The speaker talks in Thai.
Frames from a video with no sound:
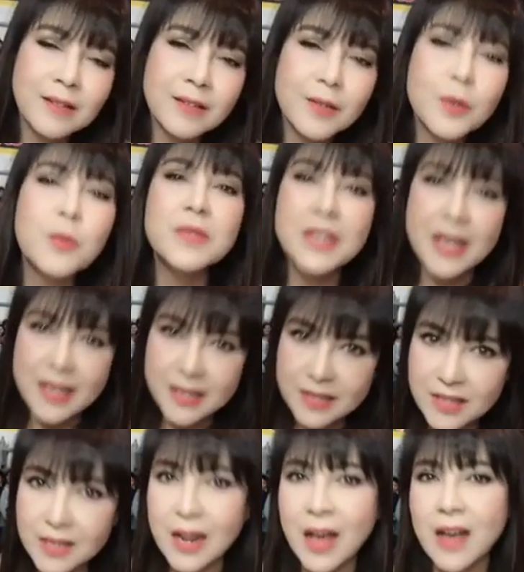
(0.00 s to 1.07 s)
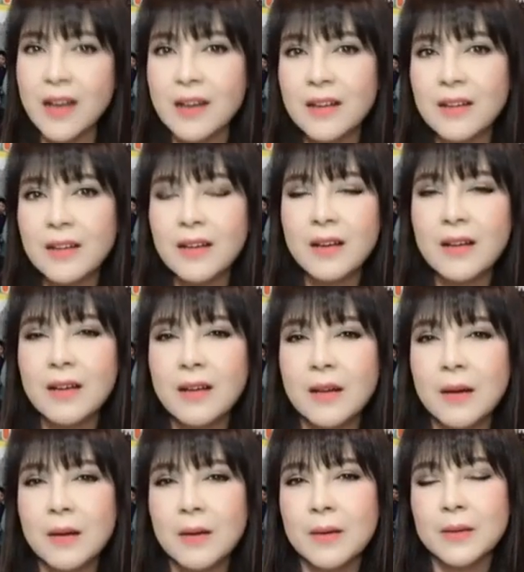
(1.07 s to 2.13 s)
กุ้มใจจริง ๆ นะ
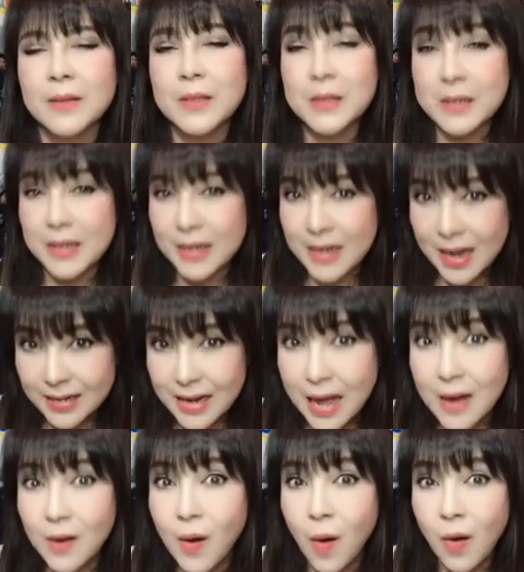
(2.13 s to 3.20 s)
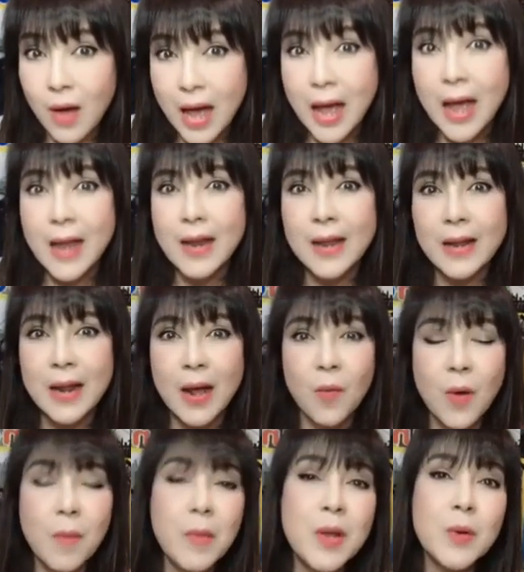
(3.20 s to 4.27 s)
ถึงขนาดนั่งร้องไห้เลยนะ
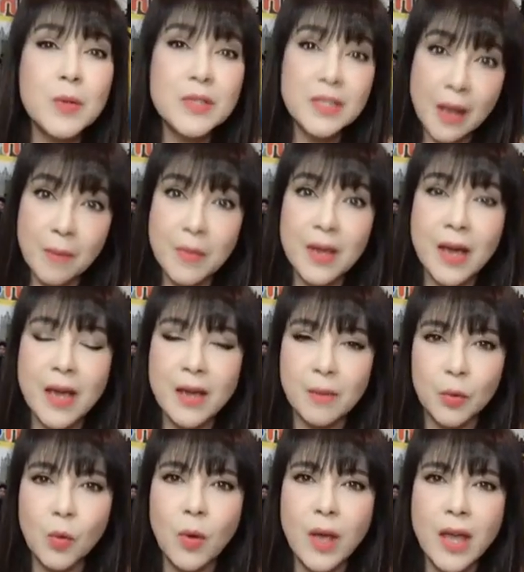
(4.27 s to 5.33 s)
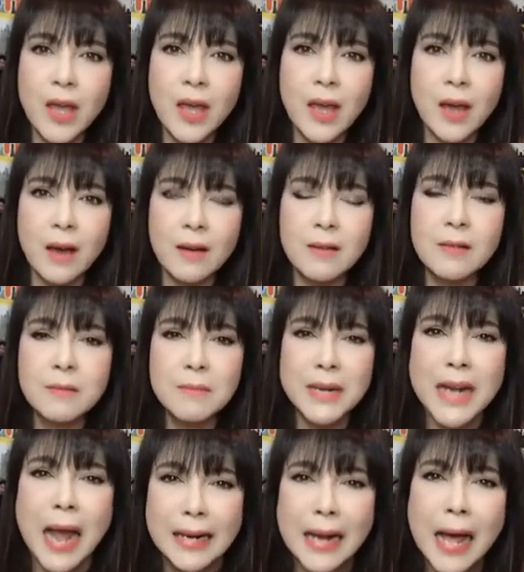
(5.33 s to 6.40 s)
ว่าไม่รู้จะทำยังไงกับตัวเองอะคือมัน
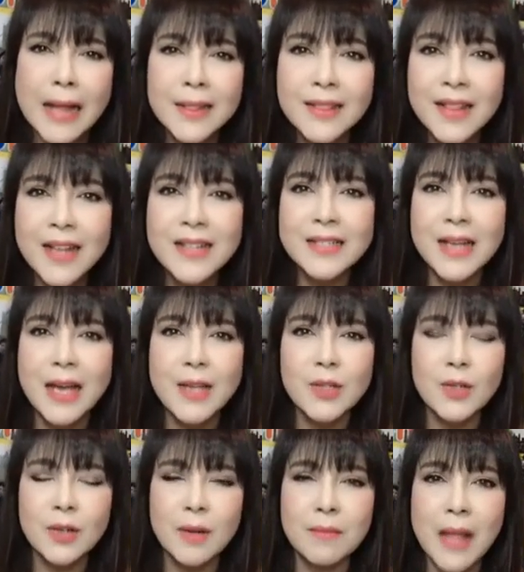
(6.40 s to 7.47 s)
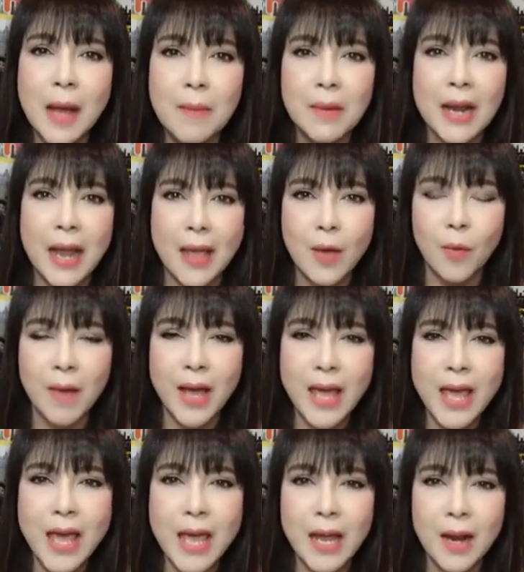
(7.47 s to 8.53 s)
อัดอั้นตันใจจนน้ำตามันไหลออกมาเอ
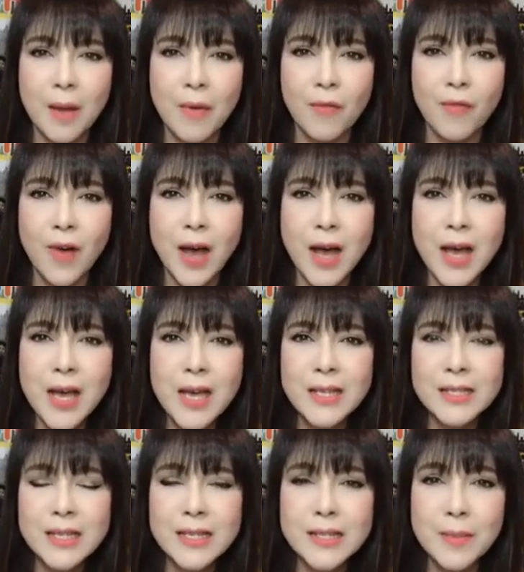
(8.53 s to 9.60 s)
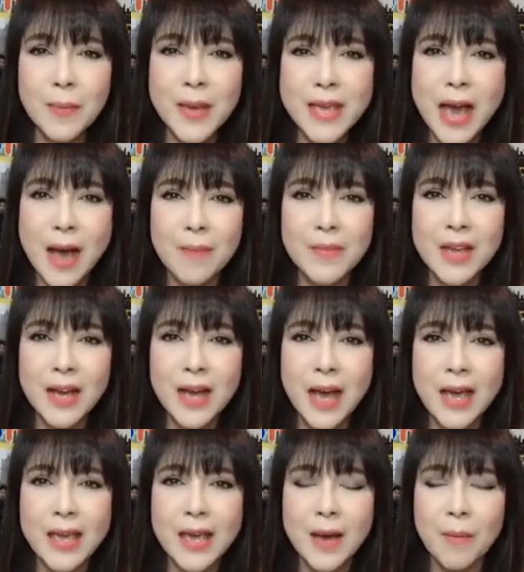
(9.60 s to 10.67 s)
ง แล้วแบบว่าฉันจะพยายามยังไง
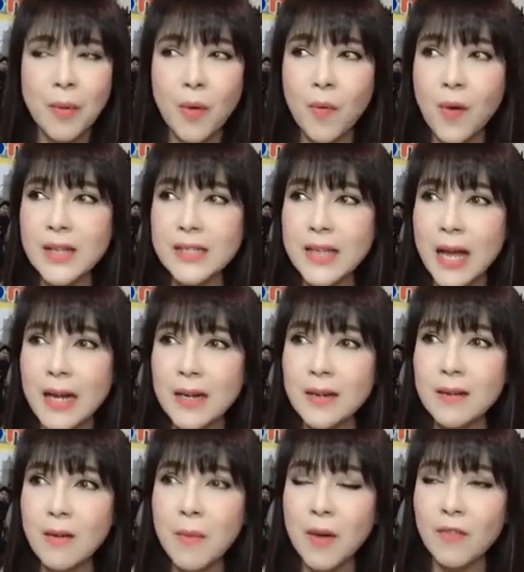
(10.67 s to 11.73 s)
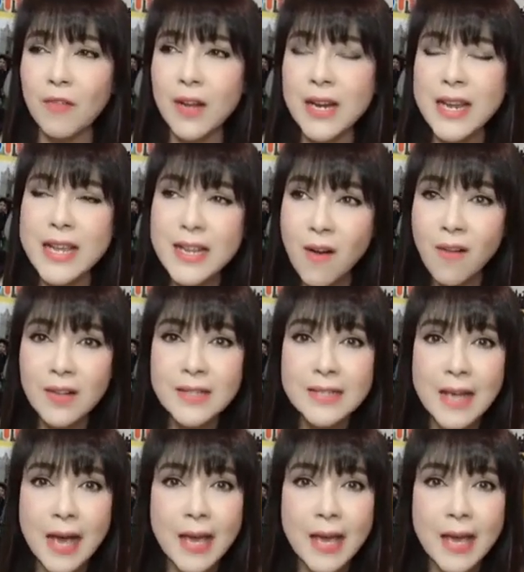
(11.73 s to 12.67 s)
อะเพราะว่าฉันก็แบบว่านิ่งนอนใจ